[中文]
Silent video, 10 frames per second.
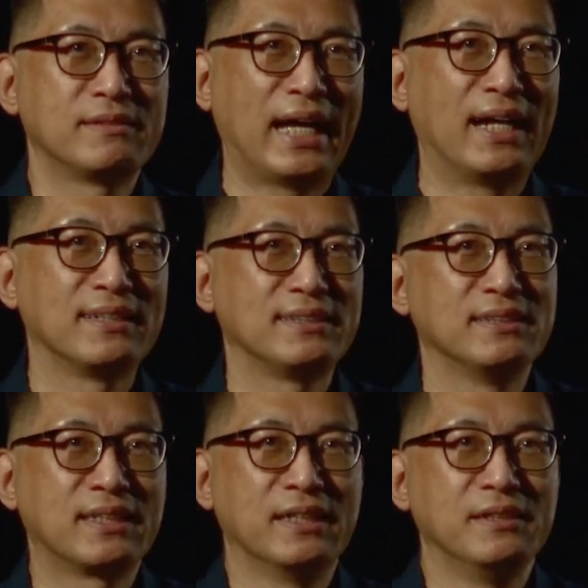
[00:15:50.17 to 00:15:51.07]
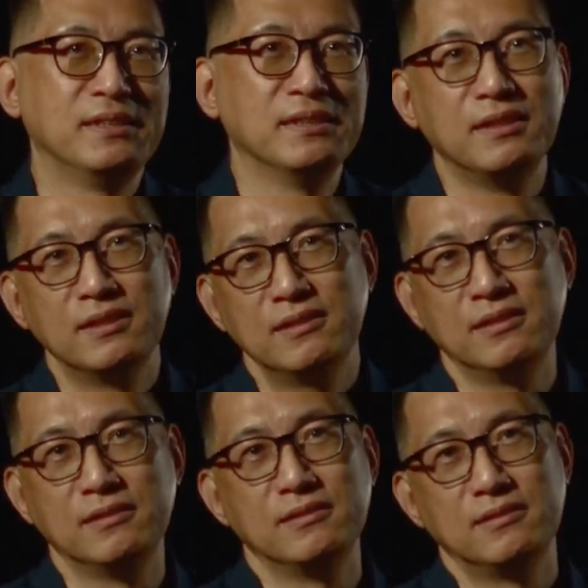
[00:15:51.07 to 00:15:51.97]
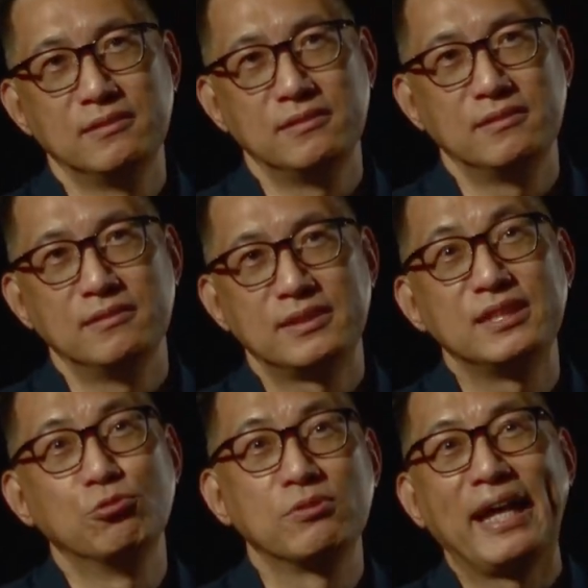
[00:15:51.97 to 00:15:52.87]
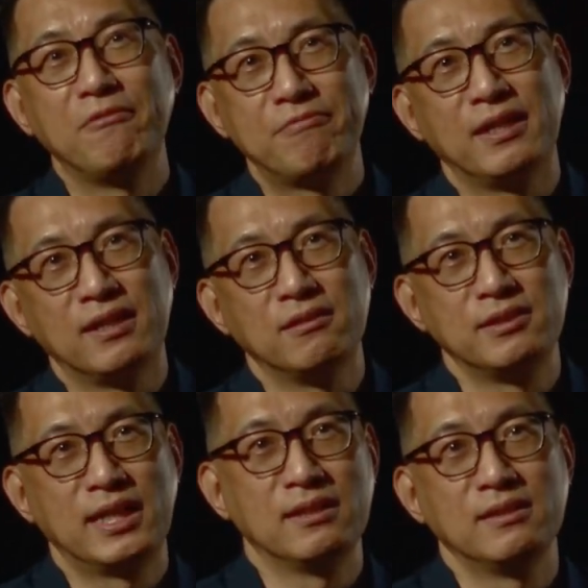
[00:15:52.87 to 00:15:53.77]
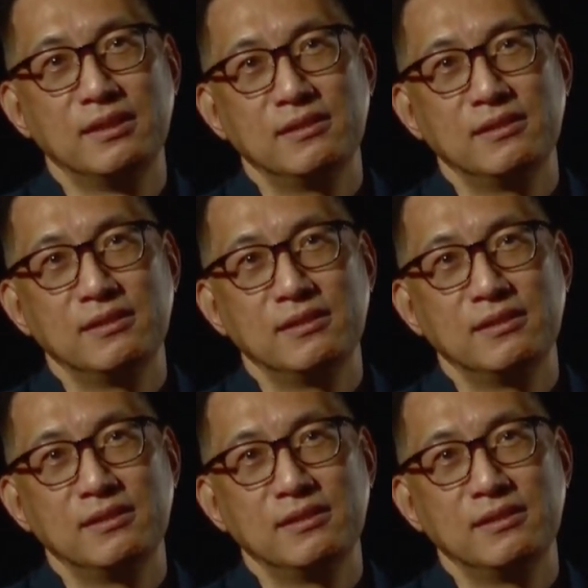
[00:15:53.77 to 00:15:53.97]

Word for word: 它是可以适度开放啊，让